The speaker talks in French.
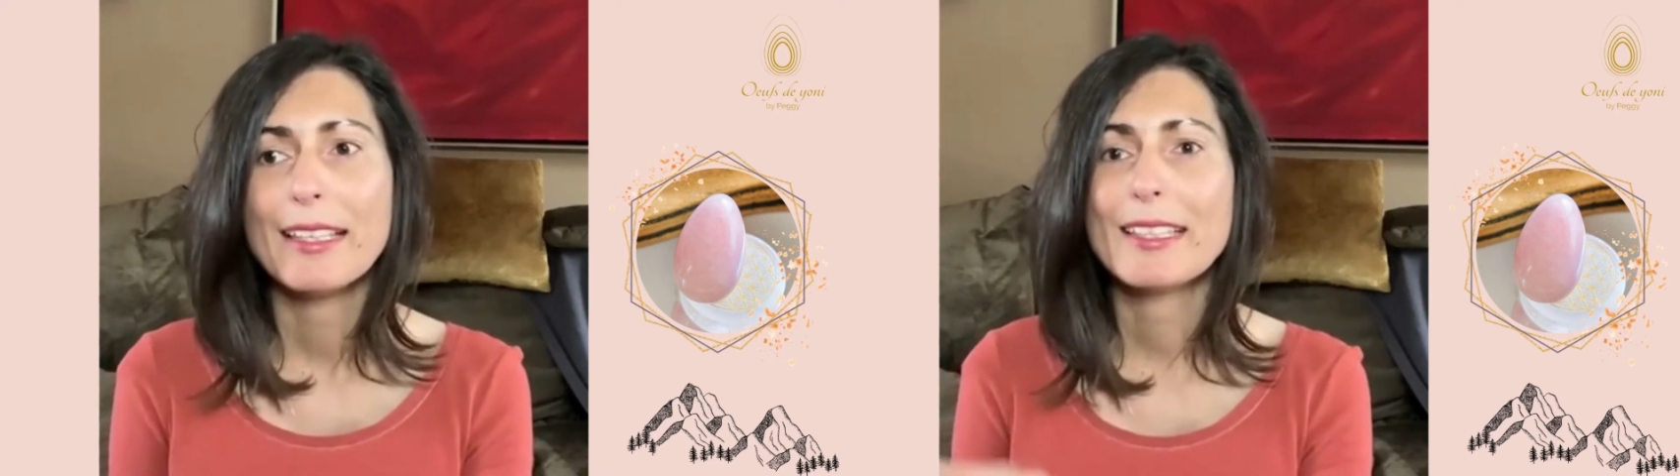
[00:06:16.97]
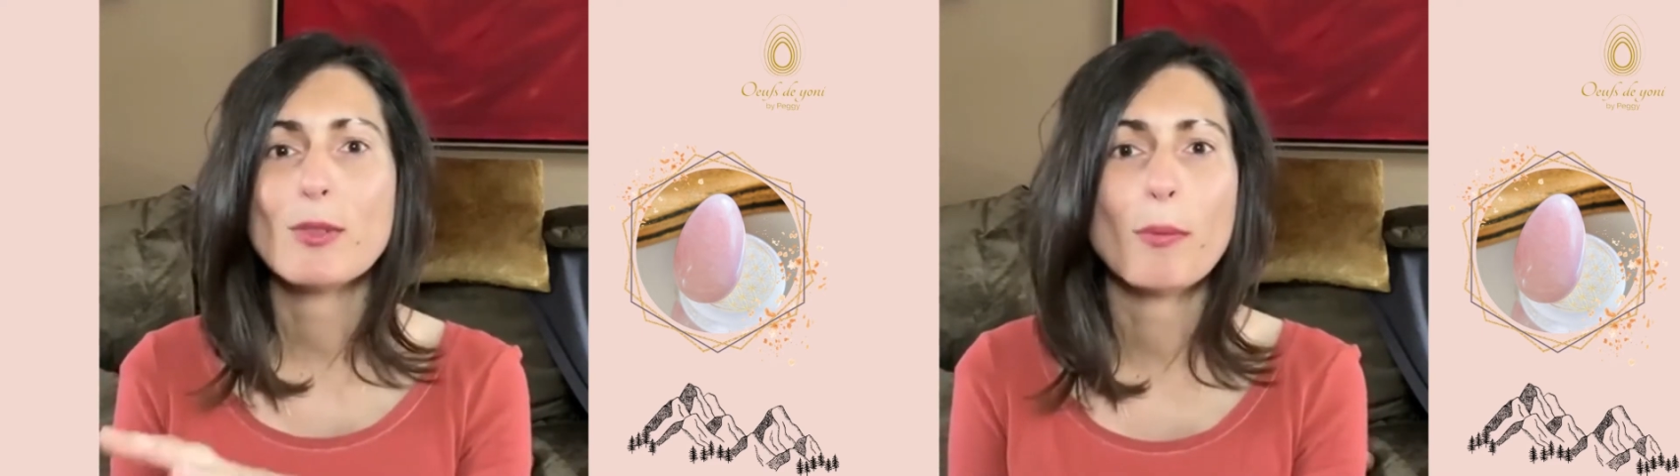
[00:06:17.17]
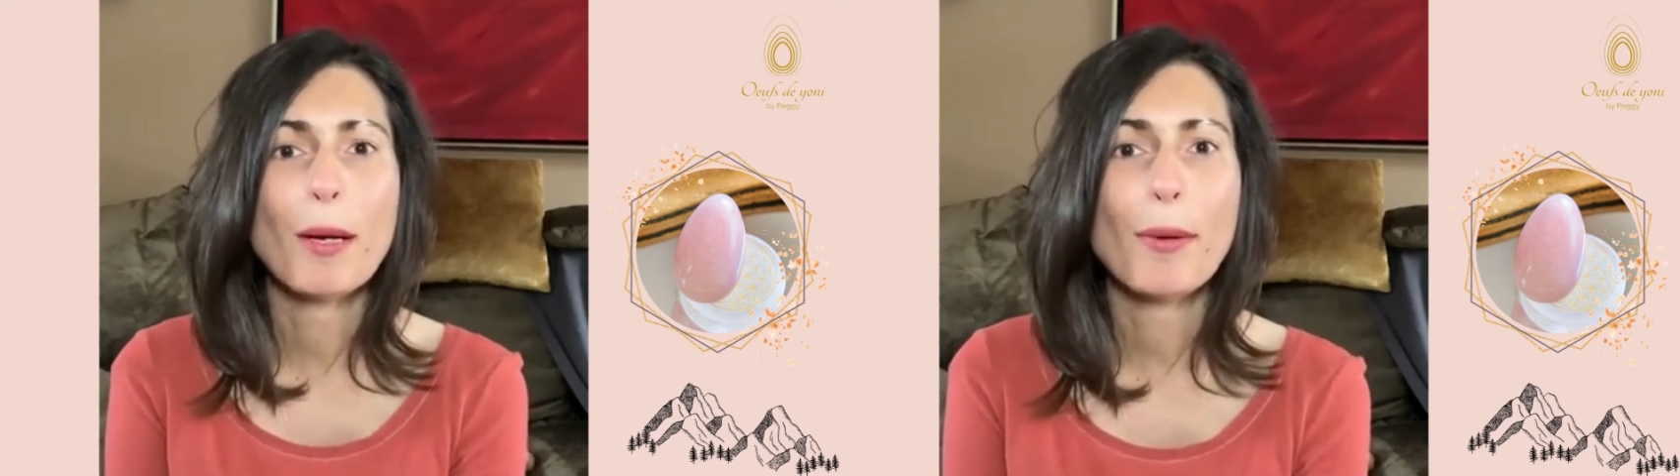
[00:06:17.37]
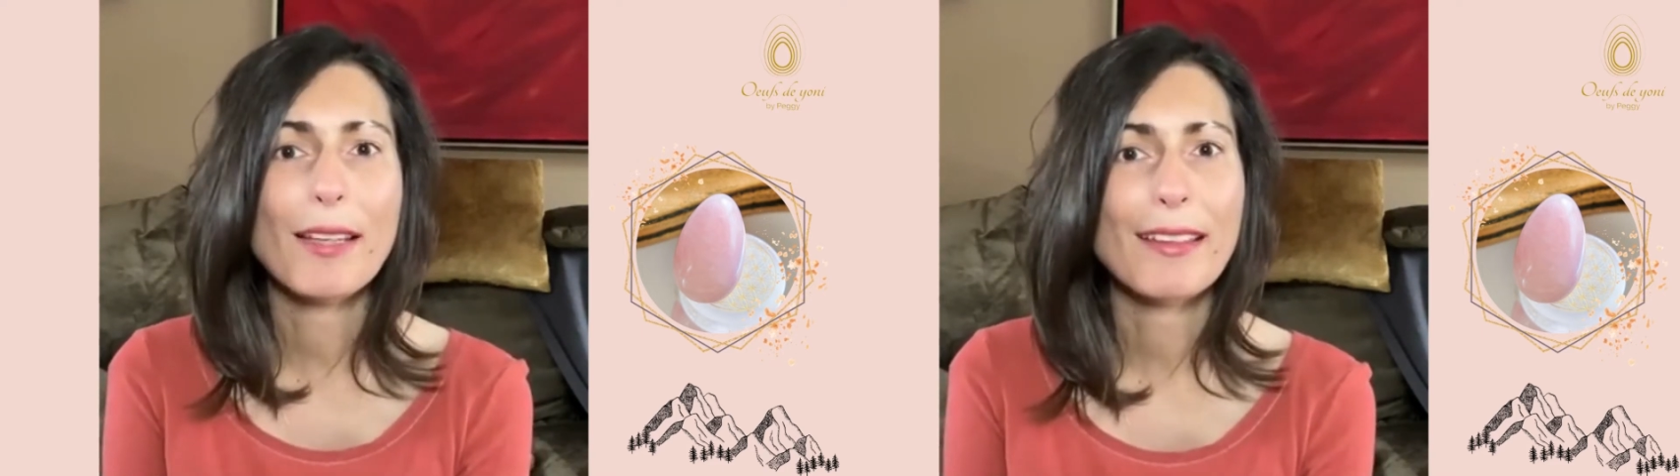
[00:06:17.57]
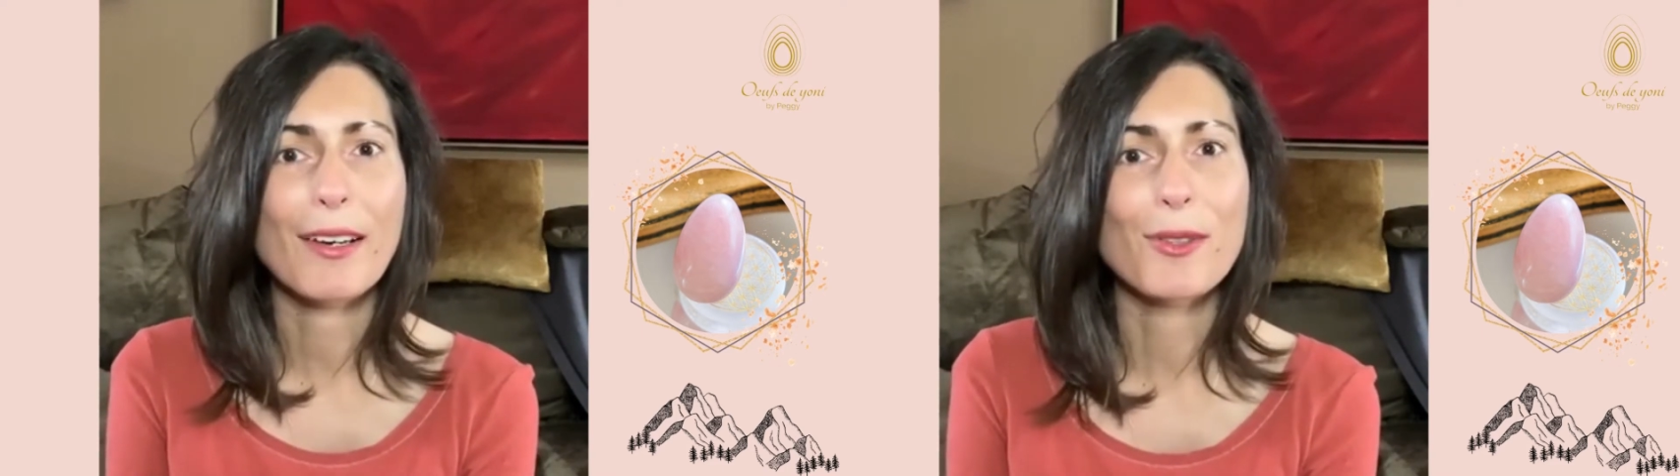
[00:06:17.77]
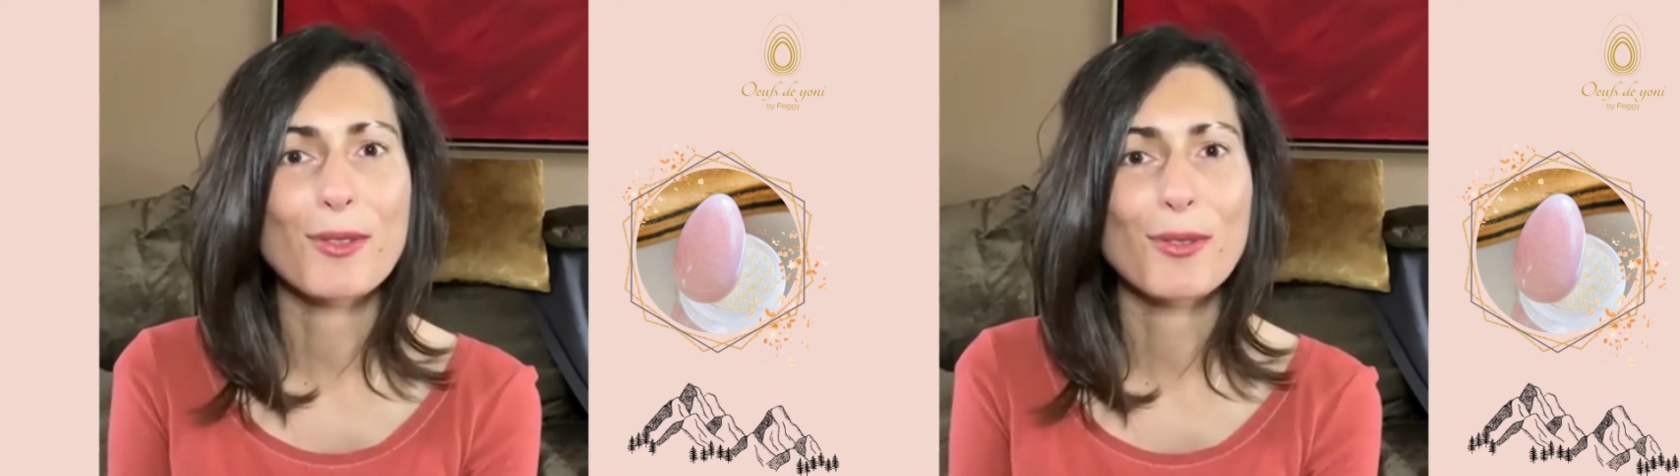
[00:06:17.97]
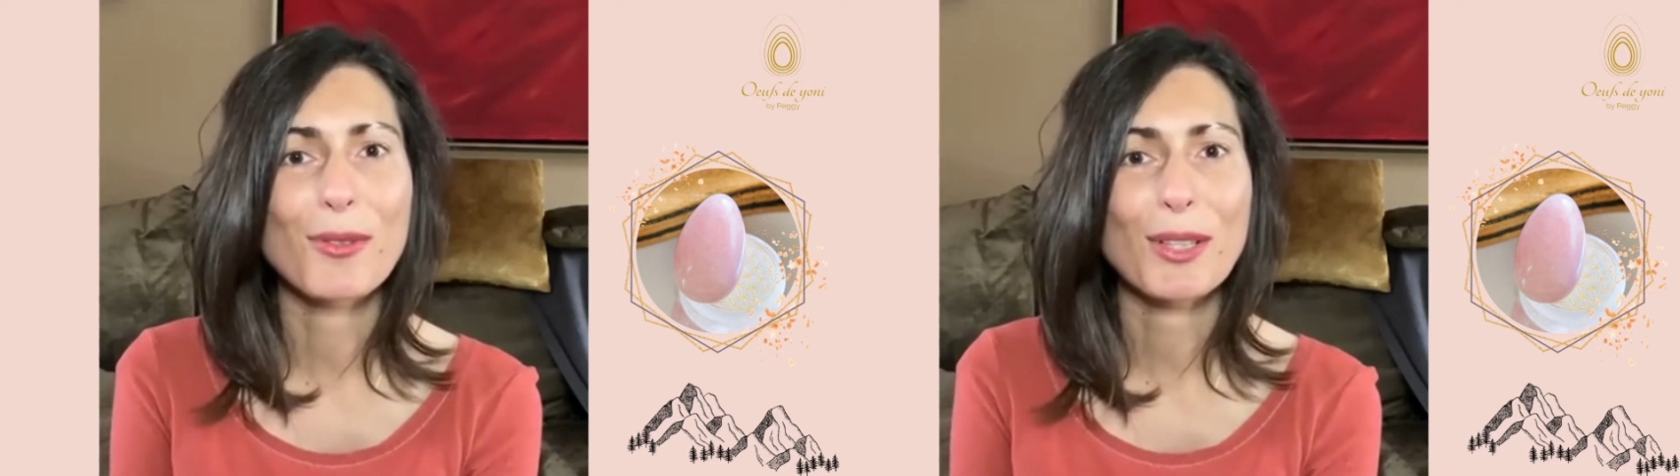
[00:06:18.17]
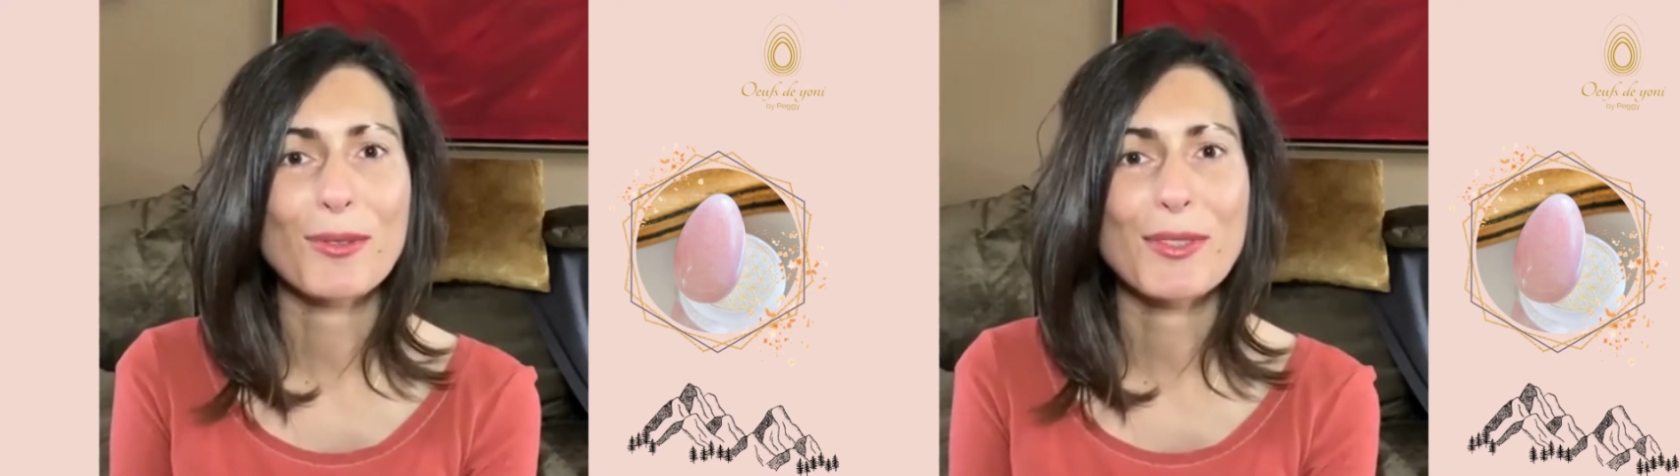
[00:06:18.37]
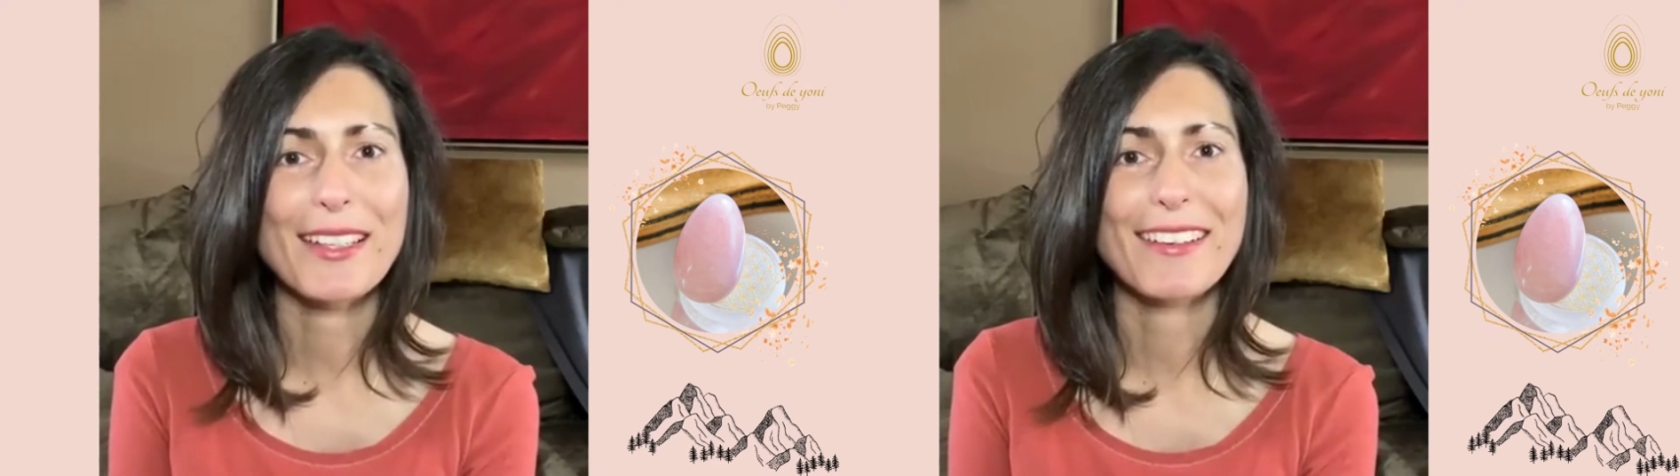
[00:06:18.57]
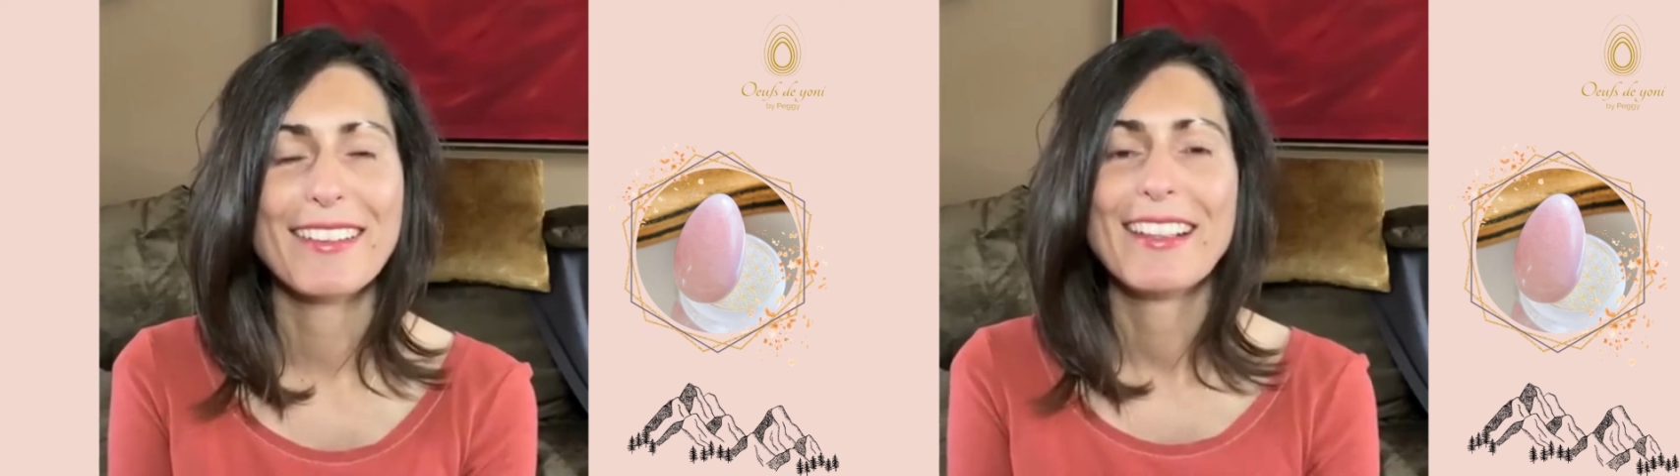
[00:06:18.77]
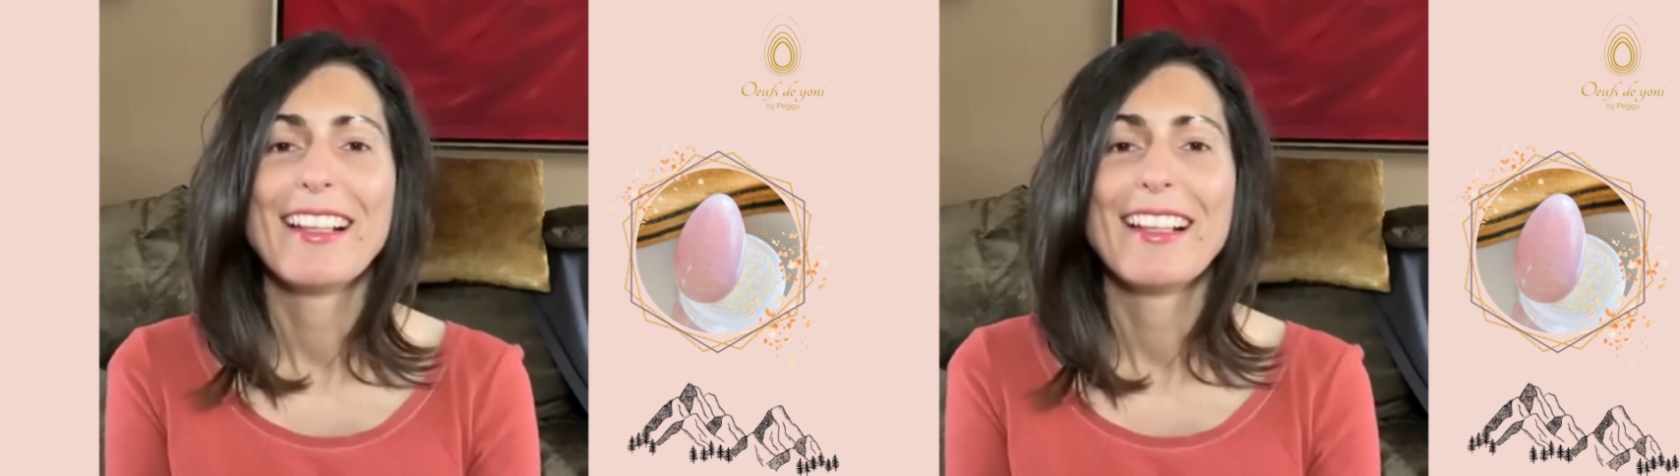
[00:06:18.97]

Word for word: qui sont pas prêtes à recevoir tout ça.